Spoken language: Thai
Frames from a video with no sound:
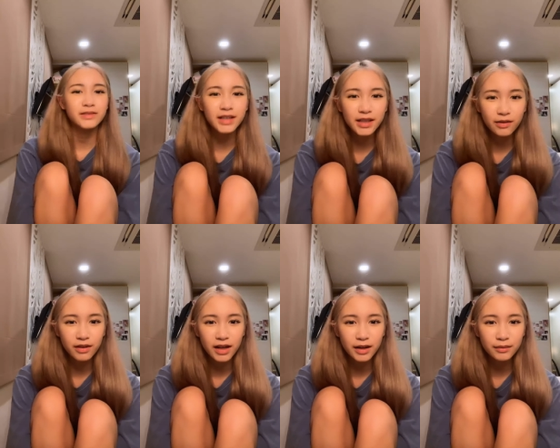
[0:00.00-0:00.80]
ไม่แต่
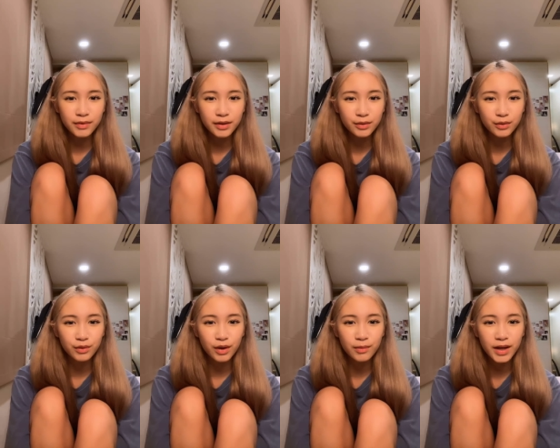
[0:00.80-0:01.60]
ว่ามันหนู
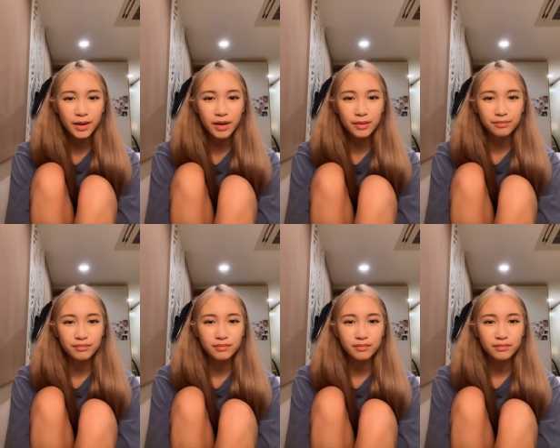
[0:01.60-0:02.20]
ก็ไม่ได้แบบ